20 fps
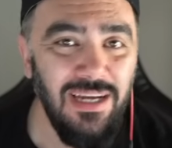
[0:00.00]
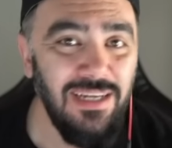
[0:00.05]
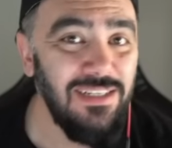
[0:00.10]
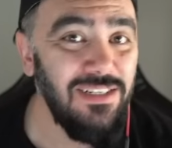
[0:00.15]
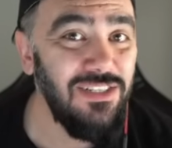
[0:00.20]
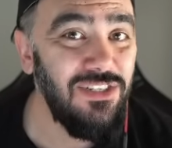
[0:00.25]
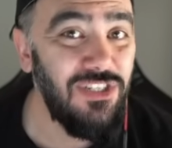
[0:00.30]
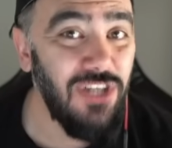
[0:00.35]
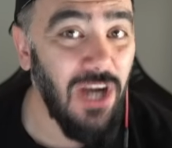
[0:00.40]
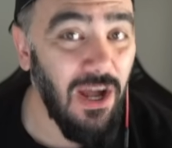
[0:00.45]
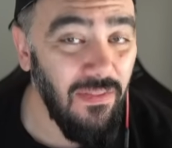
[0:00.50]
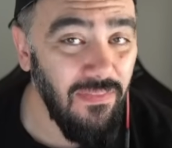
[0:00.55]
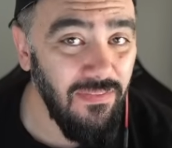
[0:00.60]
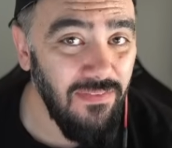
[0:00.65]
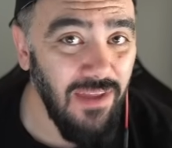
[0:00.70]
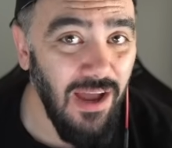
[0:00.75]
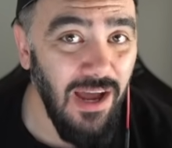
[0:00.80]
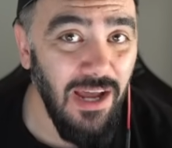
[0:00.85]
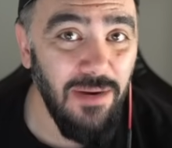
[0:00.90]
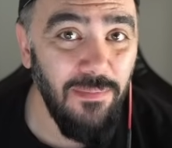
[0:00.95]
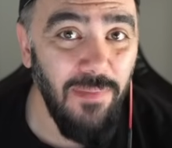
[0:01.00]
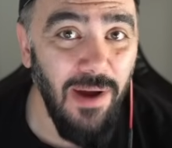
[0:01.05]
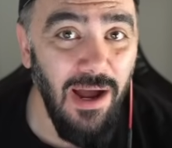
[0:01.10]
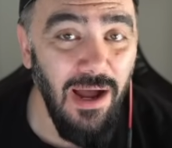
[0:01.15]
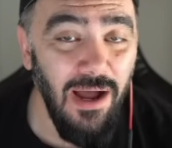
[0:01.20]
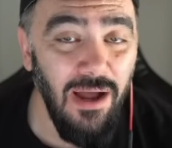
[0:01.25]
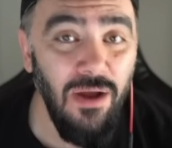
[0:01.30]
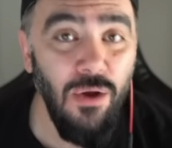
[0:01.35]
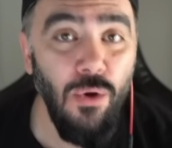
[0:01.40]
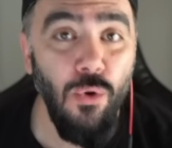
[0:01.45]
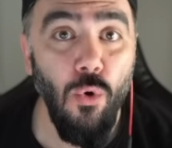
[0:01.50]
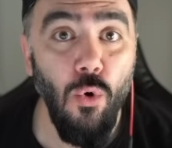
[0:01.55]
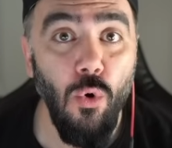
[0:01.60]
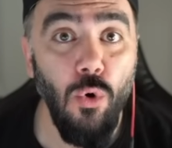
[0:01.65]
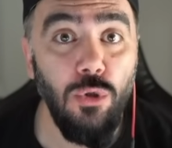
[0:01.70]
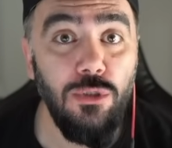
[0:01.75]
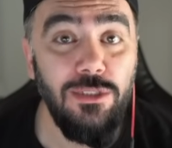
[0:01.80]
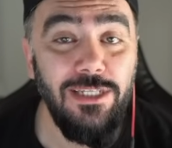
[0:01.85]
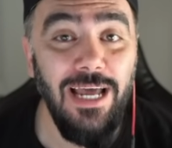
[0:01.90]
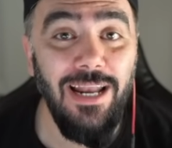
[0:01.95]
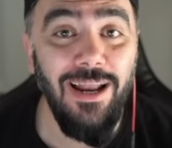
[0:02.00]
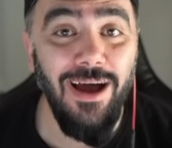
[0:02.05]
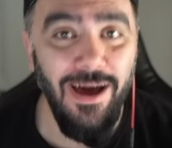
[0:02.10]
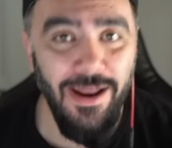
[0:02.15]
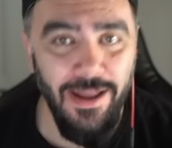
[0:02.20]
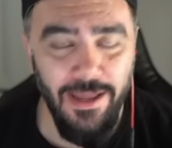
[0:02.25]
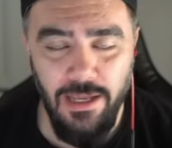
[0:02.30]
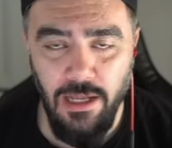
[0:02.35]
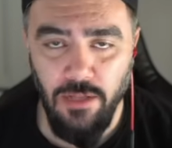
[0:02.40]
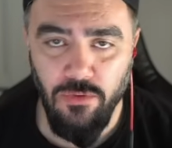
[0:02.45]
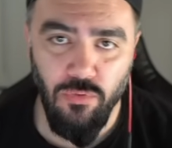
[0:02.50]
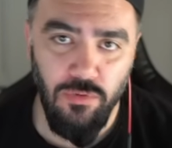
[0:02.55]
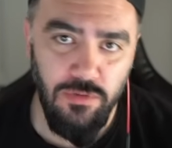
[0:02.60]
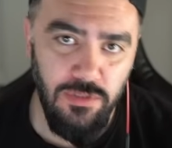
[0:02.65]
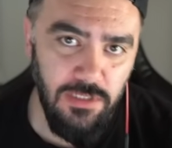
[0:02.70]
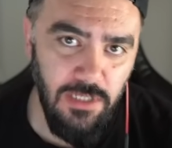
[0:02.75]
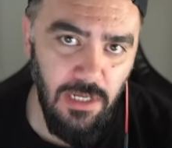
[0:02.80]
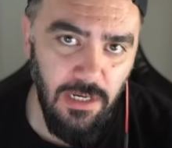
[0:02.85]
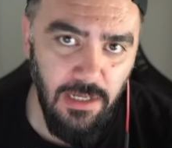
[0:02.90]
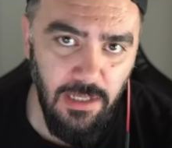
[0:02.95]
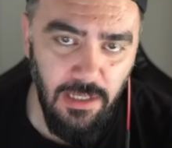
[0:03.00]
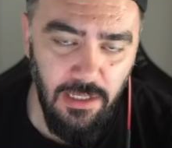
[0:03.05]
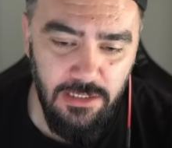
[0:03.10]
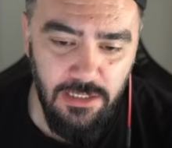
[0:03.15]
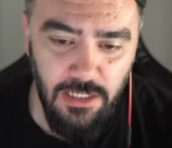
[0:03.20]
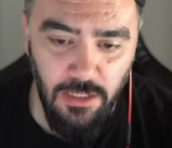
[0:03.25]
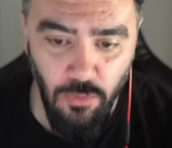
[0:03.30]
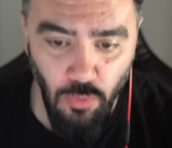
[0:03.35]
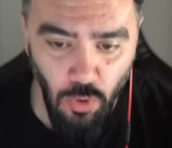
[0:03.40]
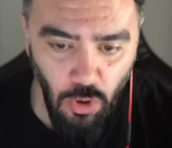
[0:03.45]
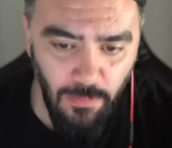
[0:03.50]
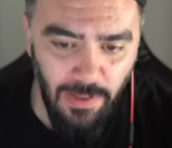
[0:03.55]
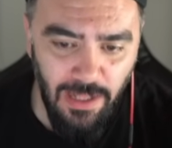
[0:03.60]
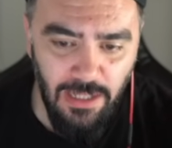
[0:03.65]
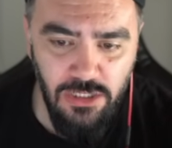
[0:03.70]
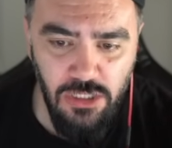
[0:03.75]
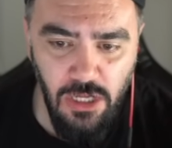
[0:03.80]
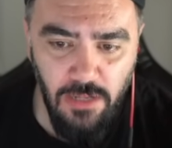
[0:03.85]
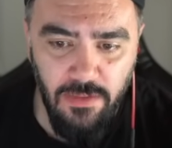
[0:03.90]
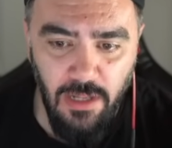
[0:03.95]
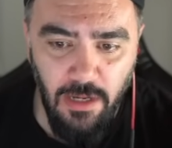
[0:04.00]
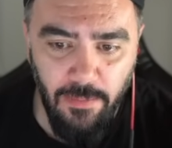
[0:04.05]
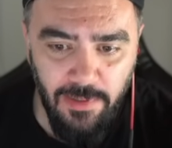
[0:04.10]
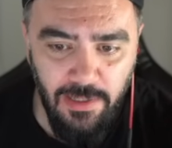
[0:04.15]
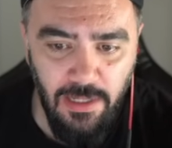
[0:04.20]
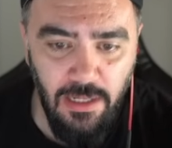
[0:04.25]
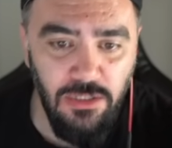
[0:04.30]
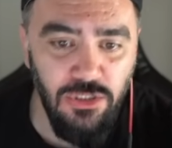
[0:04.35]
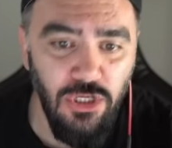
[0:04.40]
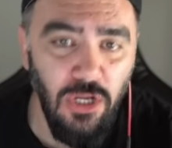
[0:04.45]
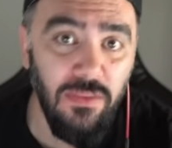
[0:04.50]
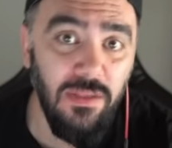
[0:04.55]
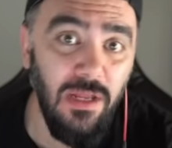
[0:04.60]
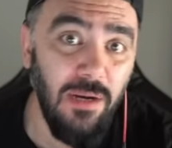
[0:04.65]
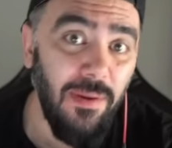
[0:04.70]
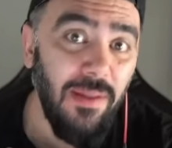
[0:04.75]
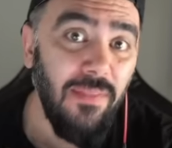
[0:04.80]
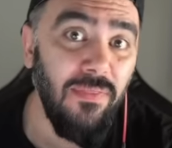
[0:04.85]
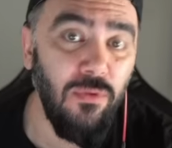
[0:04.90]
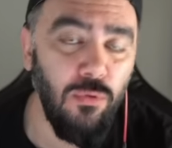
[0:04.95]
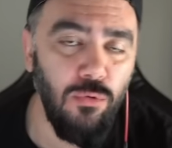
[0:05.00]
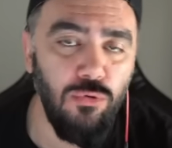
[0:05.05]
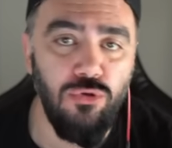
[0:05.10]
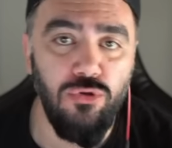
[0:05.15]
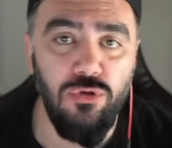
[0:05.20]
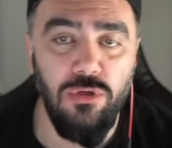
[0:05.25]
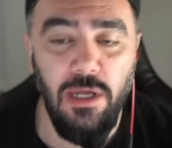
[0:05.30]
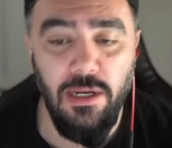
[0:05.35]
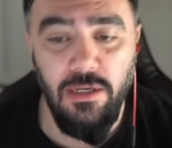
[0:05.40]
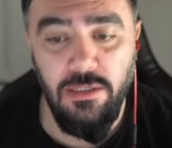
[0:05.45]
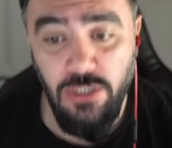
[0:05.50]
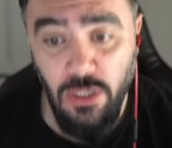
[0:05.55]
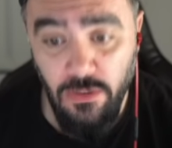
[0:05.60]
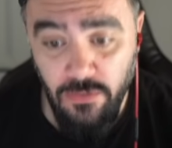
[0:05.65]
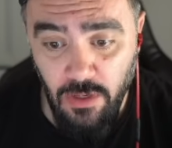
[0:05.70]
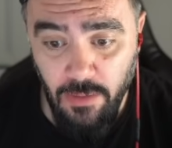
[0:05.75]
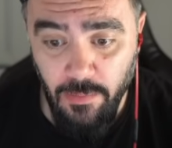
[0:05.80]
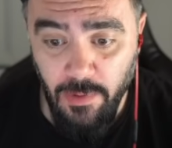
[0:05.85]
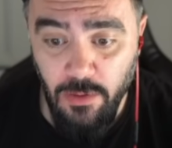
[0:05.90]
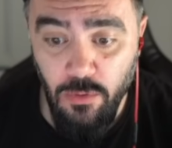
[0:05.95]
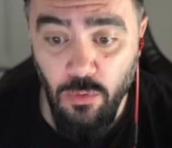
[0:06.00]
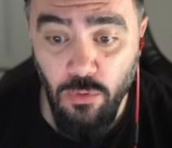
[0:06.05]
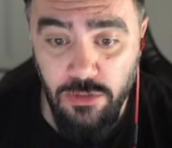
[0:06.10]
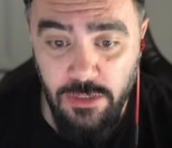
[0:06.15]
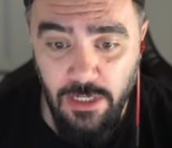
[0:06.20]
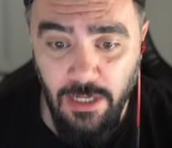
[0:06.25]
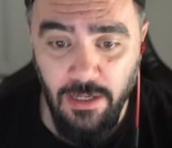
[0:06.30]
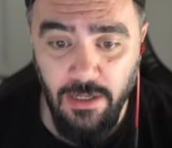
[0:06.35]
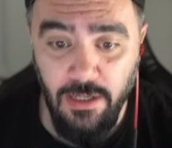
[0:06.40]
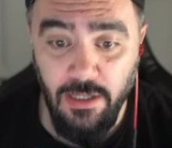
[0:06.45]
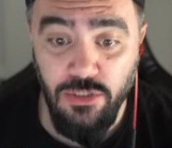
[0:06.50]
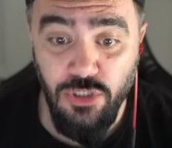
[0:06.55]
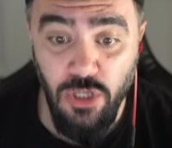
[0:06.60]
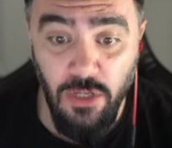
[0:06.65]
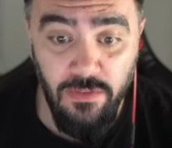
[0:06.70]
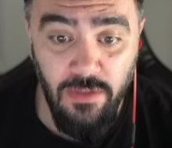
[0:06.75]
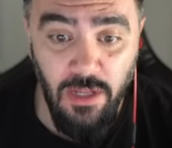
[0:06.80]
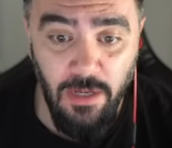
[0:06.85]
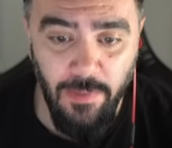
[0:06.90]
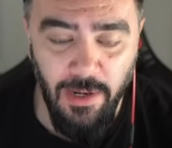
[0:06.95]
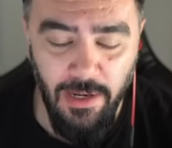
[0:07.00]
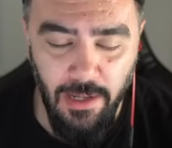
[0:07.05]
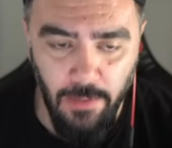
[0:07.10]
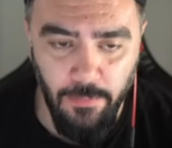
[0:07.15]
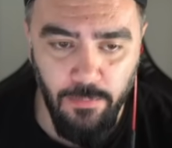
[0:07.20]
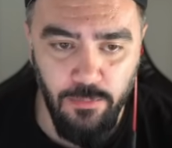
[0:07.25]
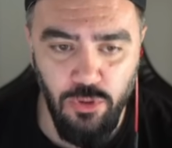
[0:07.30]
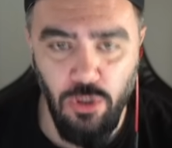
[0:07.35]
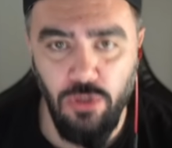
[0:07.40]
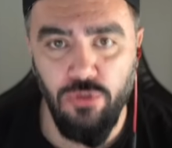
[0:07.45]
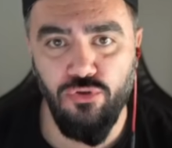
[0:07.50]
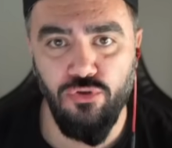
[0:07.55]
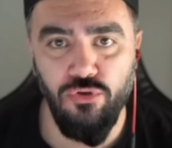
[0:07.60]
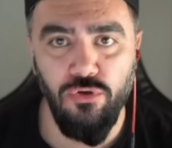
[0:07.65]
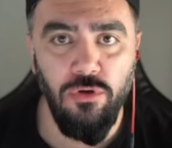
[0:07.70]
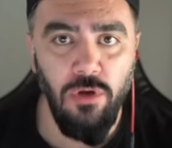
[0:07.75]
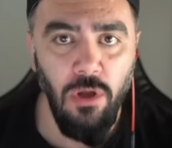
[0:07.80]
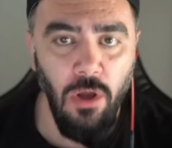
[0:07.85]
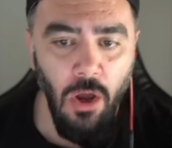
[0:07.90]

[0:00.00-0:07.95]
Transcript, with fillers: jandarma özel harekat olacağız arkadaşlar. Normal jandarma değil jandarmanın da üstü yani jandarmanın özel harekat. Jandarma ne yap şöyle düşünün.